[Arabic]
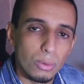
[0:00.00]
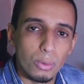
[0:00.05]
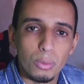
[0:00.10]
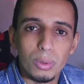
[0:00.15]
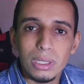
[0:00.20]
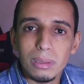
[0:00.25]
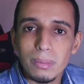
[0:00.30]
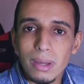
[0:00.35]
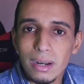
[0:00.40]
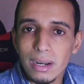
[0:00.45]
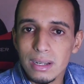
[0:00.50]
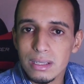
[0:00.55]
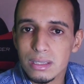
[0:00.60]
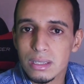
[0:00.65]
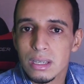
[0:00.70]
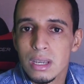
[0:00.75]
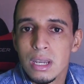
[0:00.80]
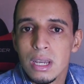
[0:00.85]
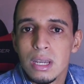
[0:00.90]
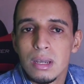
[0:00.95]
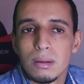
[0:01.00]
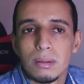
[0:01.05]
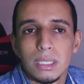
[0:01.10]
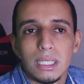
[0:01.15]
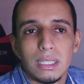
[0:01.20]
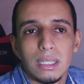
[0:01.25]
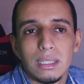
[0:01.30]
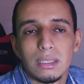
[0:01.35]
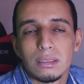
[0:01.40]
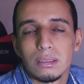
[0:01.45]
وبعض المرات
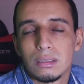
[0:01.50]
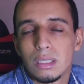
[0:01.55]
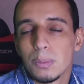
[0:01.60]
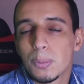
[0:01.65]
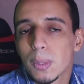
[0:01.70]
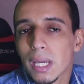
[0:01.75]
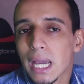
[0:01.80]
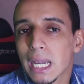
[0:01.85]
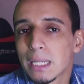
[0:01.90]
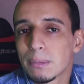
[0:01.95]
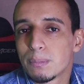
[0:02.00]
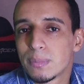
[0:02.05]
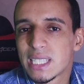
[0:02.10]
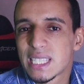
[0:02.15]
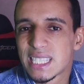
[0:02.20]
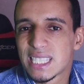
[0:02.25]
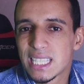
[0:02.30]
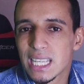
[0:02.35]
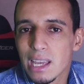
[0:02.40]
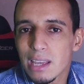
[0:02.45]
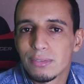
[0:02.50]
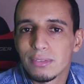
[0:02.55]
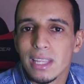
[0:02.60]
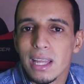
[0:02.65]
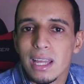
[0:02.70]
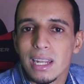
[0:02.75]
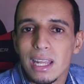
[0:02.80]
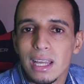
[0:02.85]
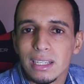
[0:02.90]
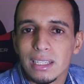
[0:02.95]
الدي بي اي بزاف
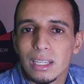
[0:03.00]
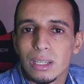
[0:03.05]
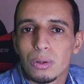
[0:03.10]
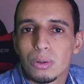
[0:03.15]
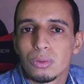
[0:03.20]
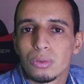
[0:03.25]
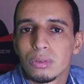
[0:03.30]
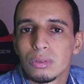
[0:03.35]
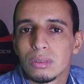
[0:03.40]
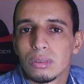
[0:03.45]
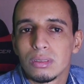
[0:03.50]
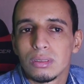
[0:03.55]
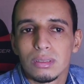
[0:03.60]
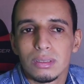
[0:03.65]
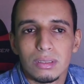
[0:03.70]
طالع كيكون